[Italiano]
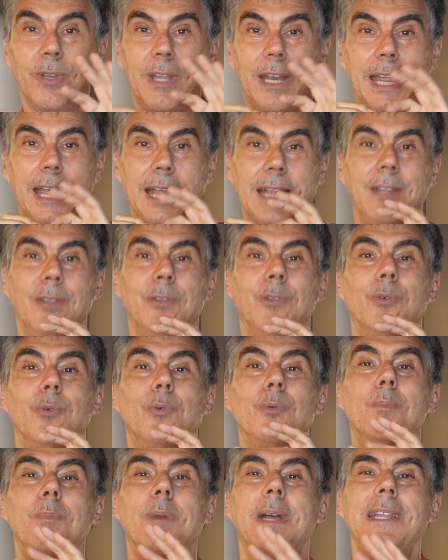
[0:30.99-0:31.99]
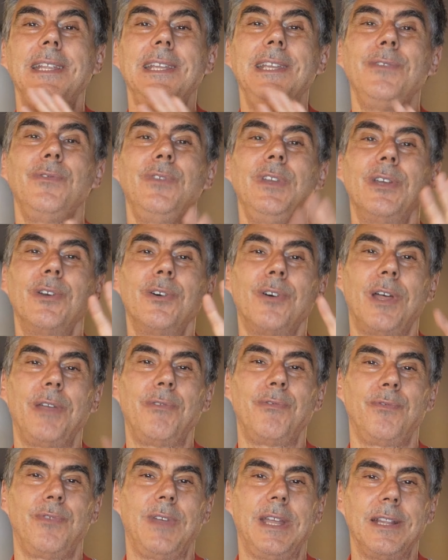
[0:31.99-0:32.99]
creando un magnifico
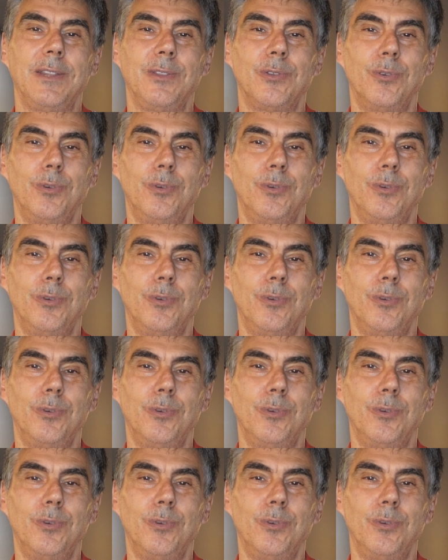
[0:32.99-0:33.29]
effetto